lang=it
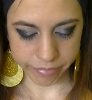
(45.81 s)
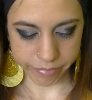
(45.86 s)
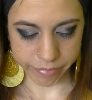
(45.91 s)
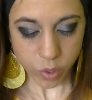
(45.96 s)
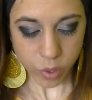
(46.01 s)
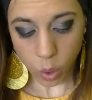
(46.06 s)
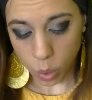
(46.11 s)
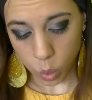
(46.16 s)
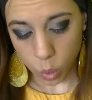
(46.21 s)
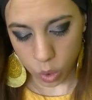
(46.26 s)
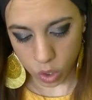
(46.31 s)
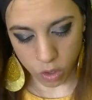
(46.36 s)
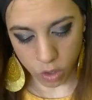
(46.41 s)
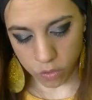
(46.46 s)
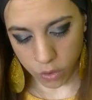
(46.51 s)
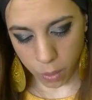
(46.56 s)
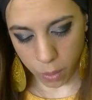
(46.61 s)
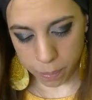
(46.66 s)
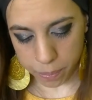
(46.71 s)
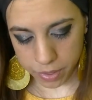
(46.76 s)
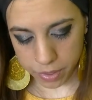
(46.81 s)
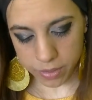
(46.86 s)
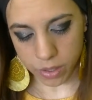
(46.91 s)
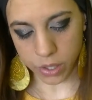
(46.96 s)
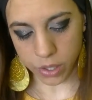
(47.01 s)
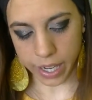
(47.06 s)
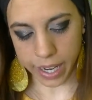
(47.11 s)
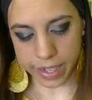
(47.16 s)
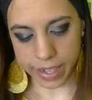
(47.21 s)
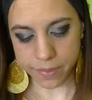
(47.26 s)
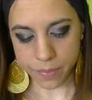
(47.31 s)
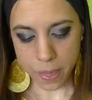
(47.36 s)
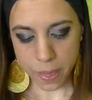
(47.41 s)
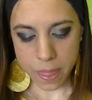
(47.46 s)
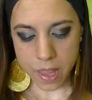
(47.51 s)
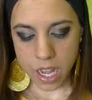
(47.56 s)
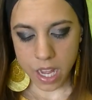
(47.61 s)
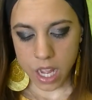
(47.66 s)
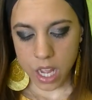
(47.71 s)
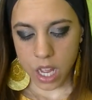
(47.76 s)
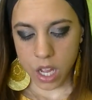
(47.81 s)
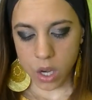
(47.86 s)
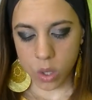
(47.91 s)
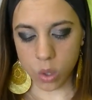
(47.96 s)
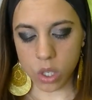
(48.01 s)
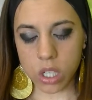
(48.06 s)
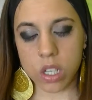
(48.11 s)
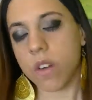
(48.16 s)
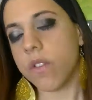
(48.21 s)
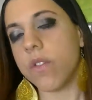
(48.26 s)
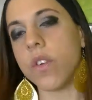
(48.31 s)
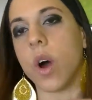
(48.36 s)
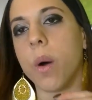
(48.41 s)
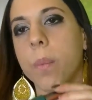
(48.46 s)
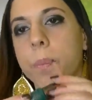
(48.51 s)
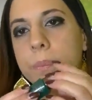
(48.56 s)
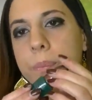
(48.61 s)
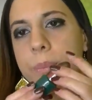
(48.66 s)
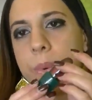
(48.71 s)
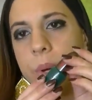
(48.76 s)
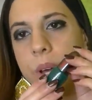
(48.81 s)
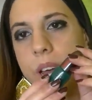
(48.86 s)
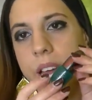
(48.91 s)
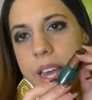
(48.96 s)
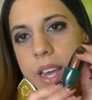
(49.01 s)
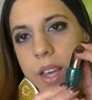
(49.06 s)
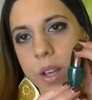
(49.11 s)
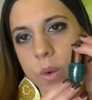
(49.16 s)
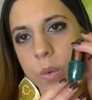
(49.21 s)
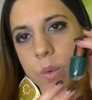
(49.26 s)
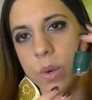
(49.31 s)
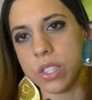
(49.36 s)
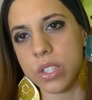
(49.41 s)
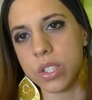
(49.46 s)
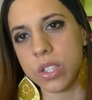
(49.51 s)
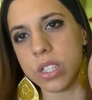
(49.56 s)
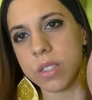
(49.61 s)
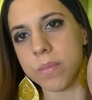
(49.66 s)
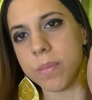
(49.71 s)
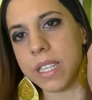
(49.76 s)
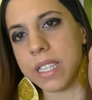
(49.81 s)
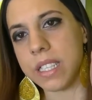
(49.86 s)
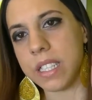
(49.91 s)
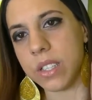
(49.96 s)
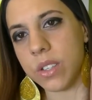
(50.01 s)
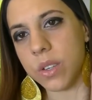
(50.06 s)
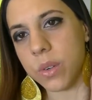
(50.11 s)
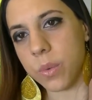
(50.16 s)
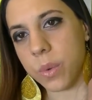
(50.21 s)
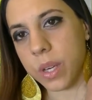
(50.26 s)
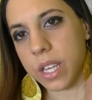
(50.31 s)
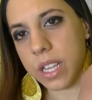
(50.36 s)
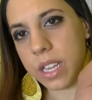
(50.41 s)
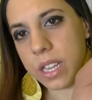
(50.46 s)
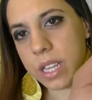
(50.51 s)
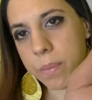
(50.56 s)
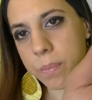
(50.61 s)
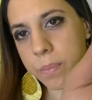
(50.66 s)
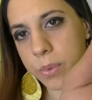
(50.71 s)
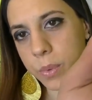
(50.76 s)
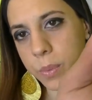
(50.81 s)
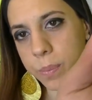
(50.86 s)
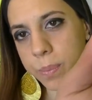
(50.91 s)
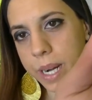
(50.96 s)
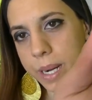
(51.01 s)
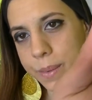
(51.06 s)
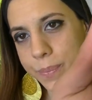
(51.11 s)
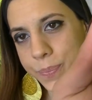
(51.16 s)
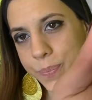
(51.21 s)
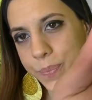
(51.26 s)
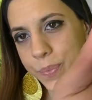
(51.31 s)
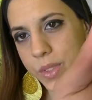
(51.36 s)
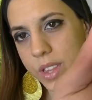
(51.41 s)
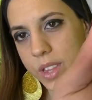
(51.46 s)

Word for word: con l'unico flop ok l'unico flop è questo smaltino qui di pupa